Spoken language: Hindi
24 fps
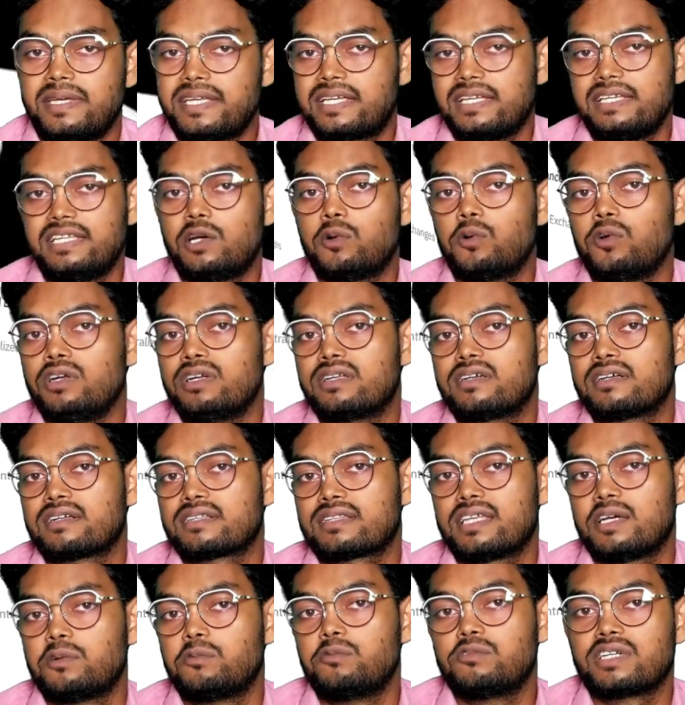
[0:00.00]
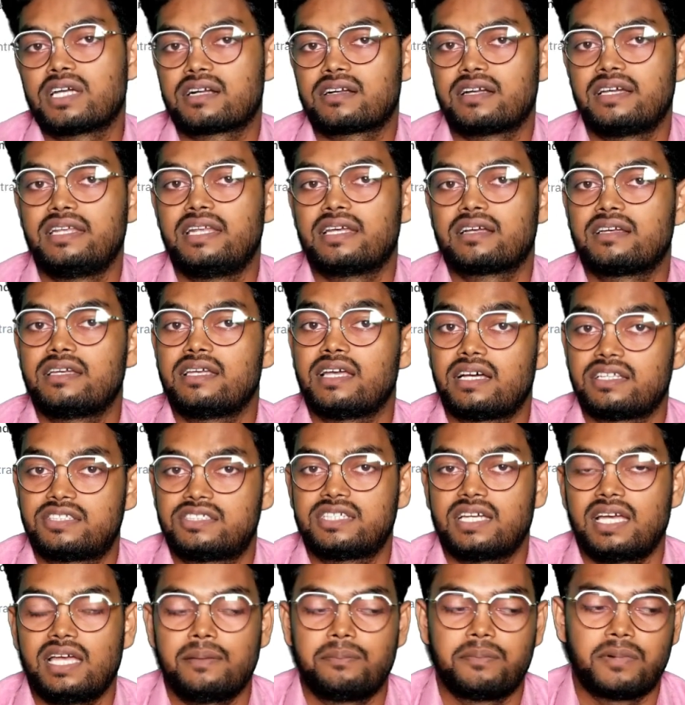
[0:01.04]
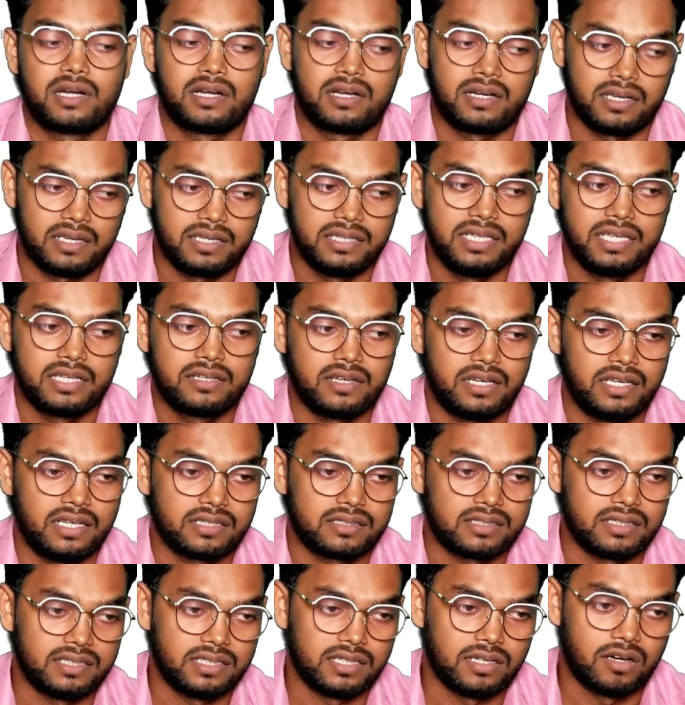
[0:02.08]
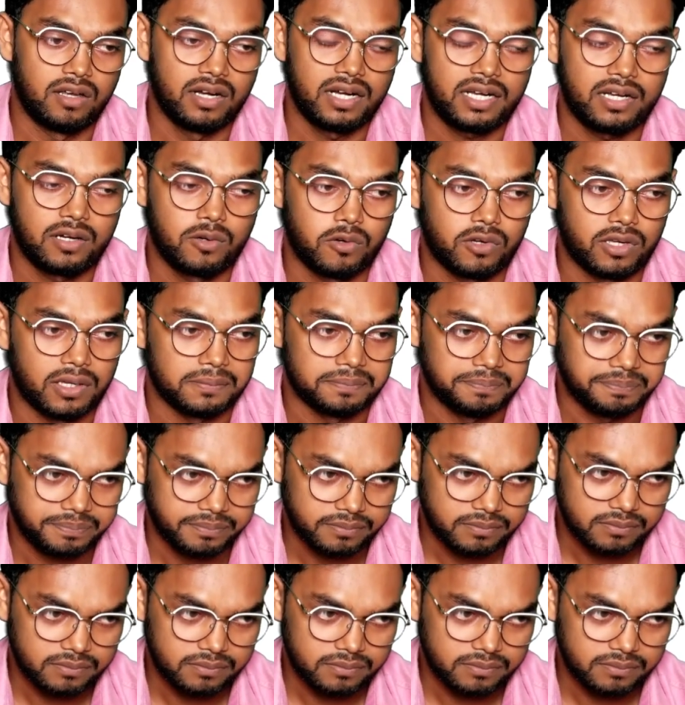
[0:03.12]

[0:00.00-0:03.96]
समय के लिए होल्ड करते हैं उनका कहीं ना कहीं अच्छा है बट ये कहीं ना कहीं है राइट ओके